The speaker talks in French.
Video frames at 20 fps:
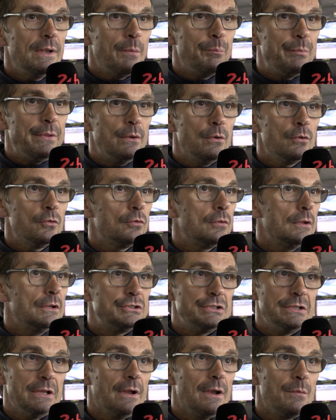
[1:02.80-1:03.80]
que les pilotes
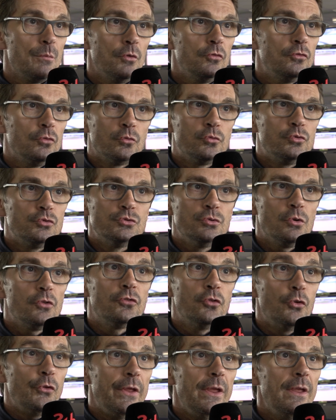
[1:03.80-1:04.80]
généralement sont
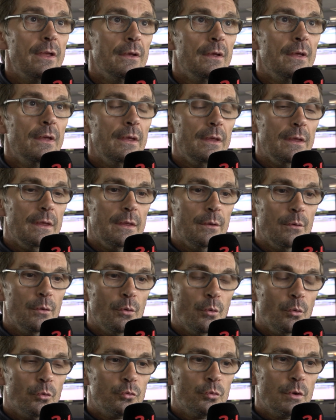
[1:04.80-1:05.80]
toujours sonnés et
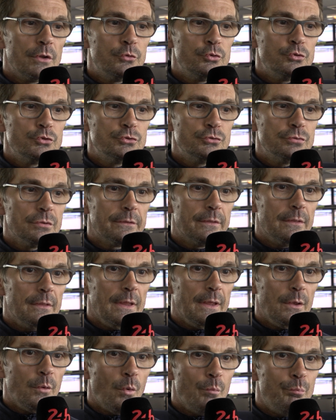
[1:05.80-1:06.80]
euh, on doit toujours
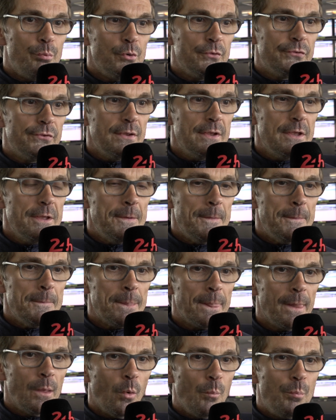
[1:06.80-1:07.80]
décomposer.
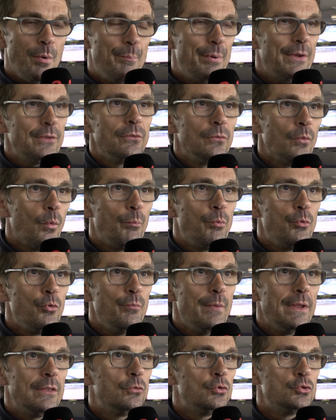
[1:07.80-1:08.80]
On ne peut pas non
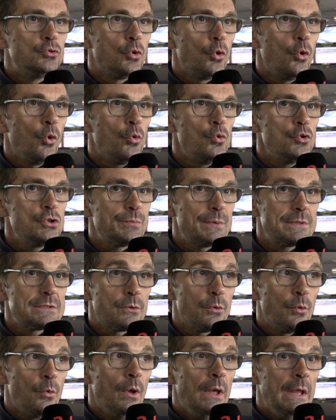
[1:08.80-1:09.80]
plus mettre toujours le rouge
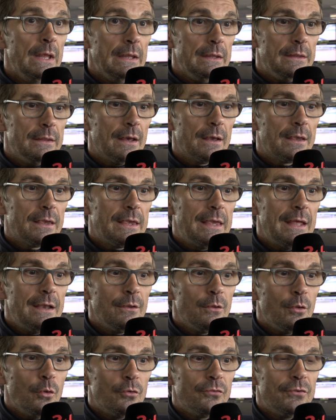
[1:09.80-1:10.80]
parce que
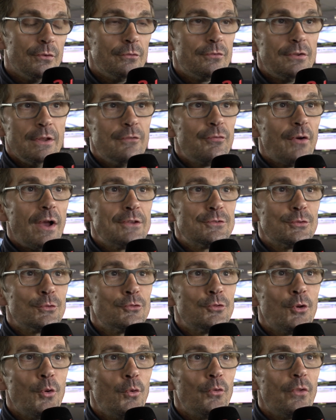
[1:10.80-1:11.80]
c'est une fraction
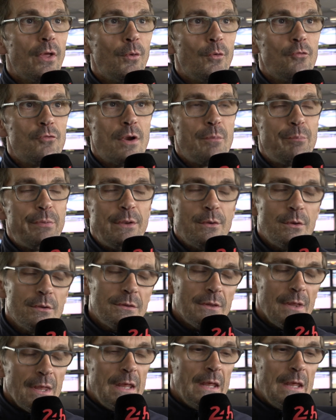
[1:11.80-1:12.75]
de seconde. Hein. On voit le pilote